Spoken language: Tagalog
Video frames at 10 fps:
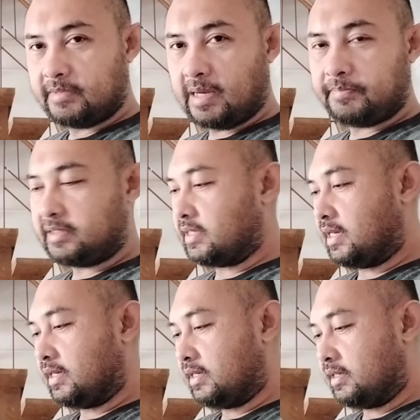dapat
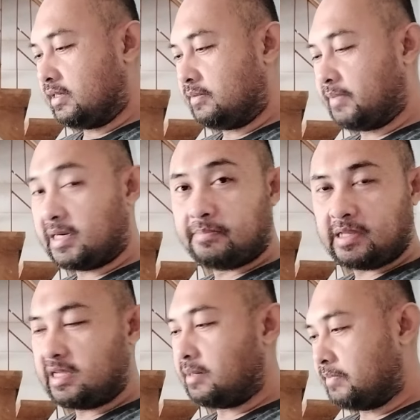uh, para
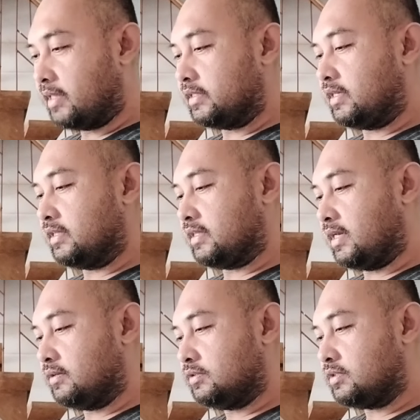maging kampante lang
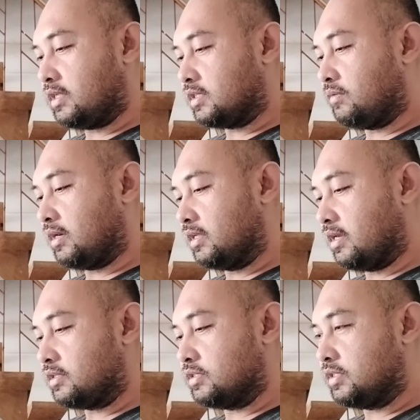tayo,
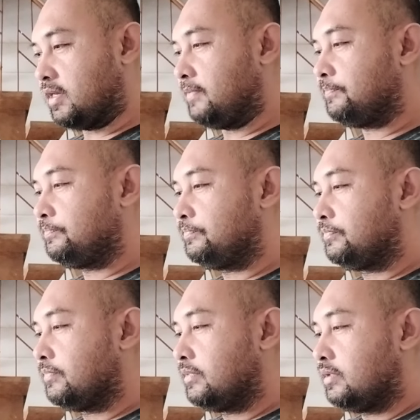tatawagan natin siya.
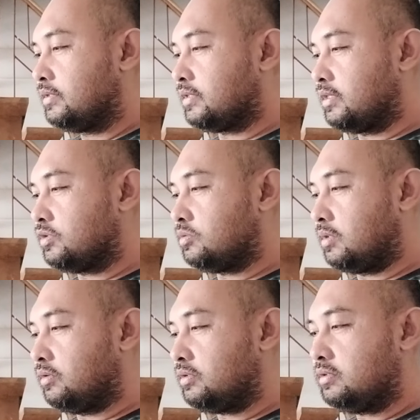Sana
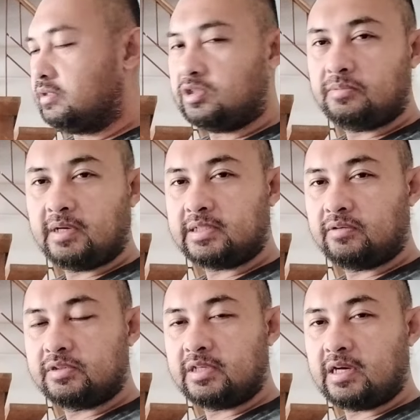sumagot. Hindi
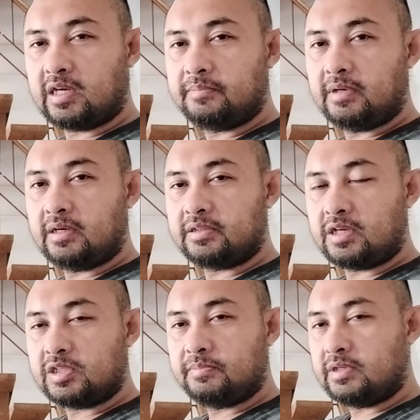sumasagot sa aking mga
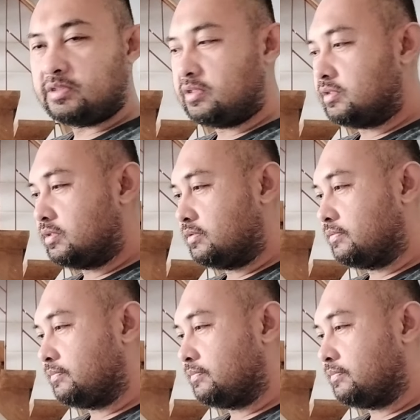text message.